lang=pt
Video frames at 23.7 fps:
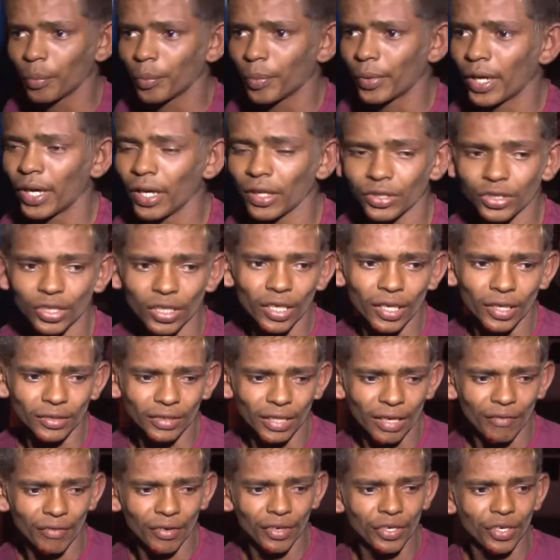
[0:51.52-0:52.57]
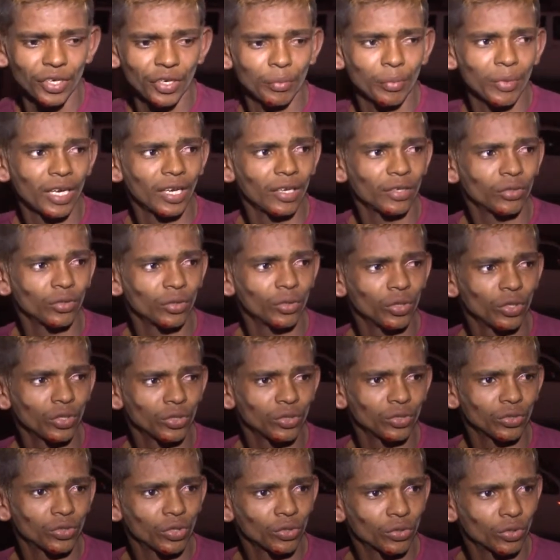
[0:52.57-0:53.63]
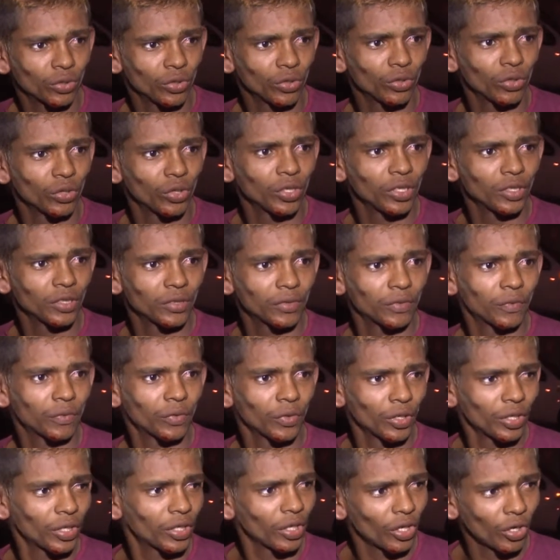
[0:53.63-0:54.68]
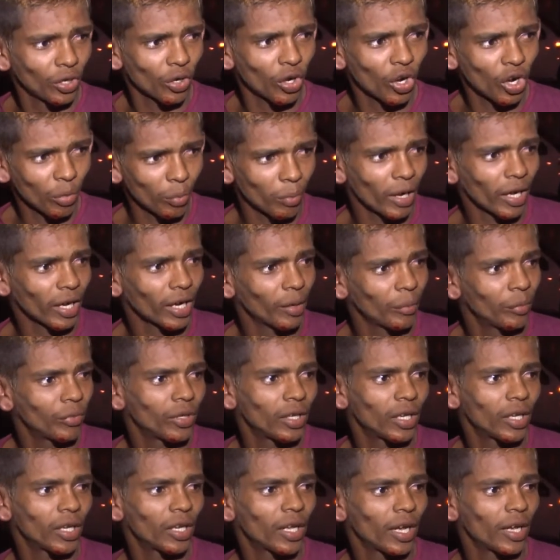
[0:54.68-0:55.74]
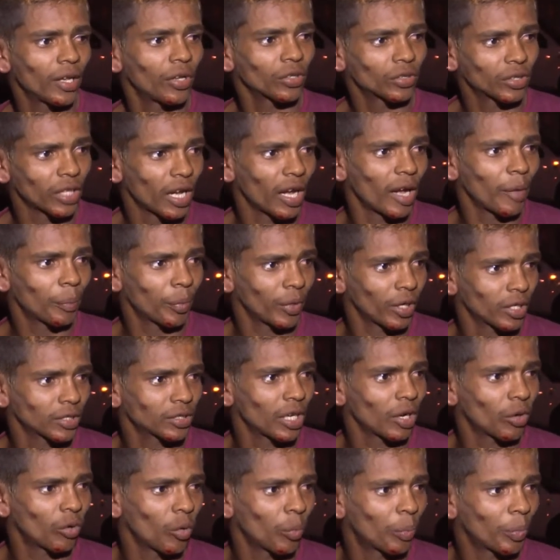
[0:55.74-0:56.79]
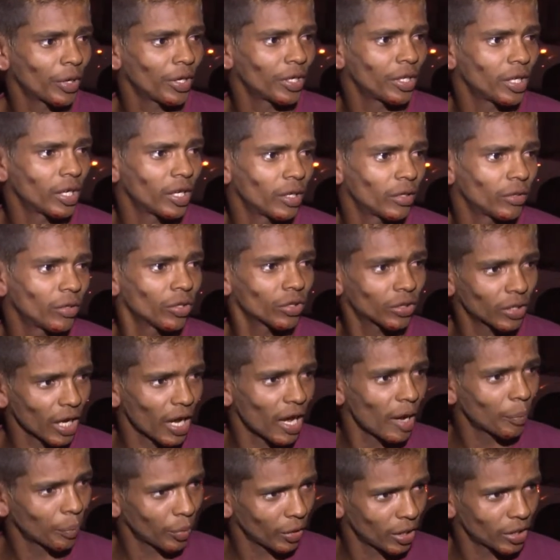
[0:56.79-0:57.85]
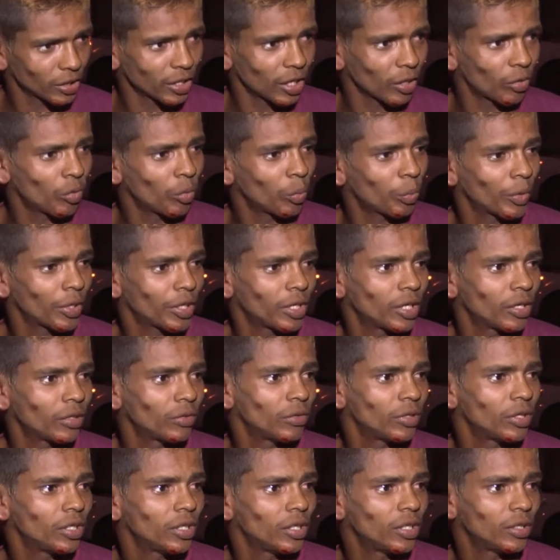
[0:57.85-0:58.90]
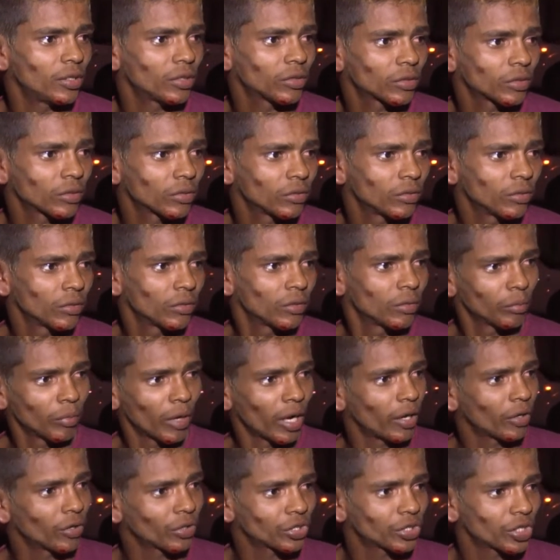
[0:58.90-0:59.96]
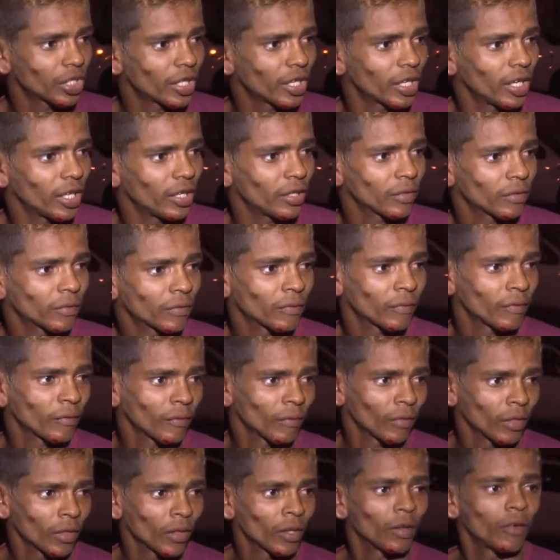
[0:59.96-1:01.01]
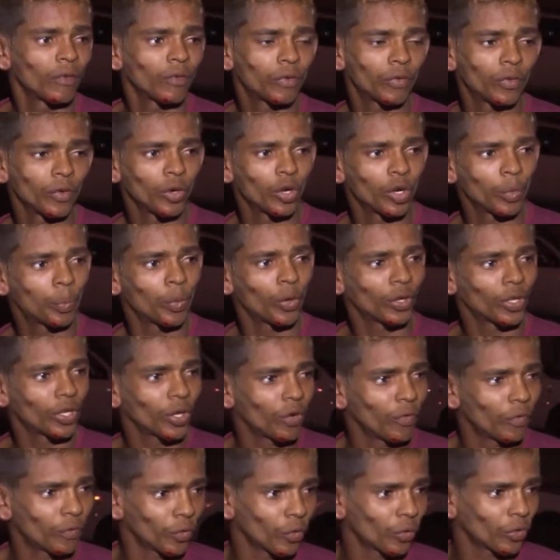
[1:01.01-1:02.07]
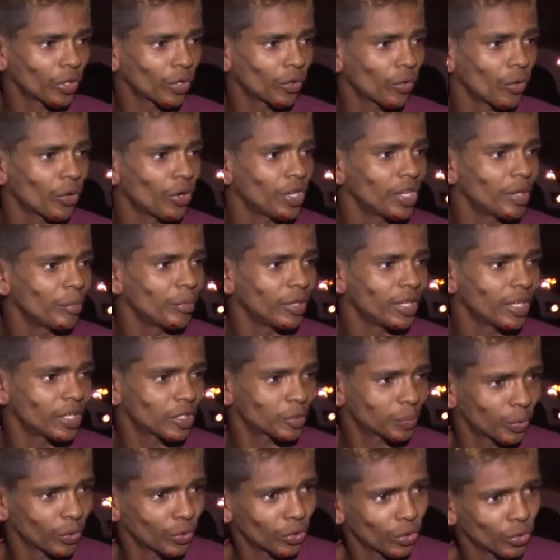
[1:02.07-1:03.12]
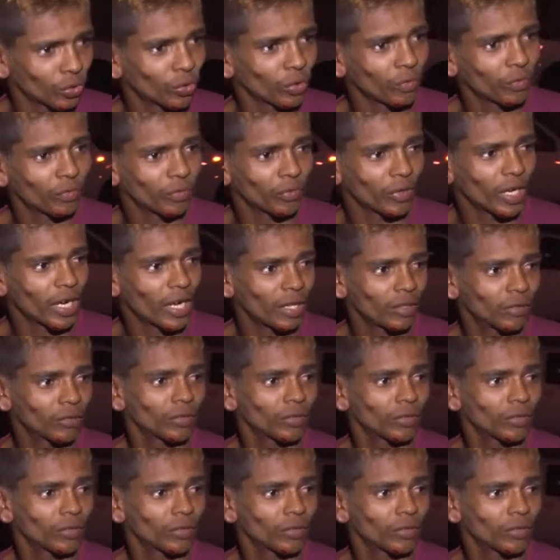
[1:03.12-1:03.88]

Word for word: eu tava eu e mais dois, os outros dois foi que roubaram a mulher lá. Eu tava apenas. Não roubou, não? Eu tava apenas acompanhando eles. Mas o pessoal te agarrou? Foi, porque eu fui, que corri menos, porque eu tô furado.